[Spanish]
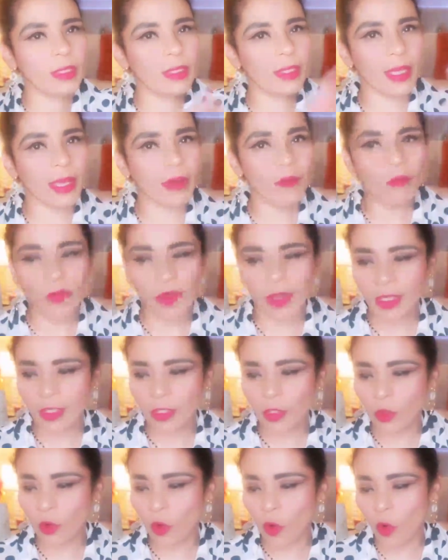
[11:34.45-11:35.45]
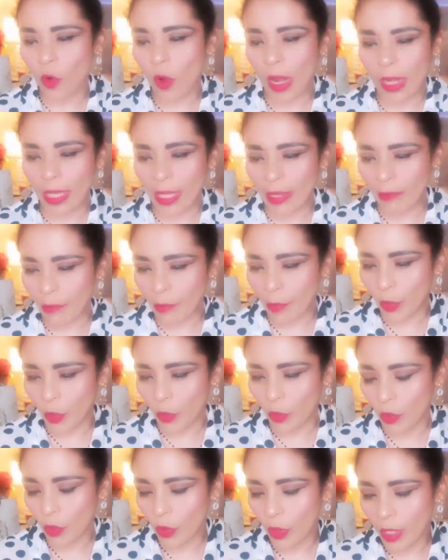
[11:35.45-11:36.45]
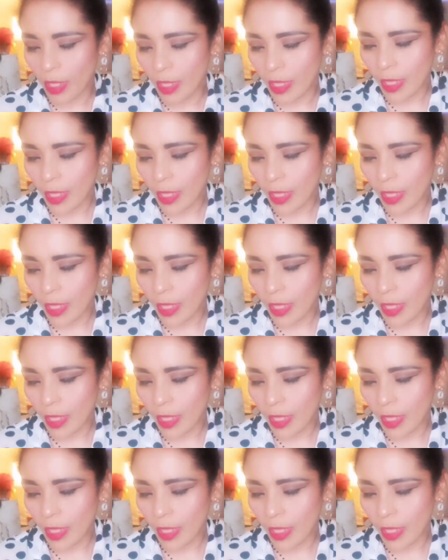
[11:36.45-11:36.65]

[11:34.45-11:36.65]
así a fresco, a limpio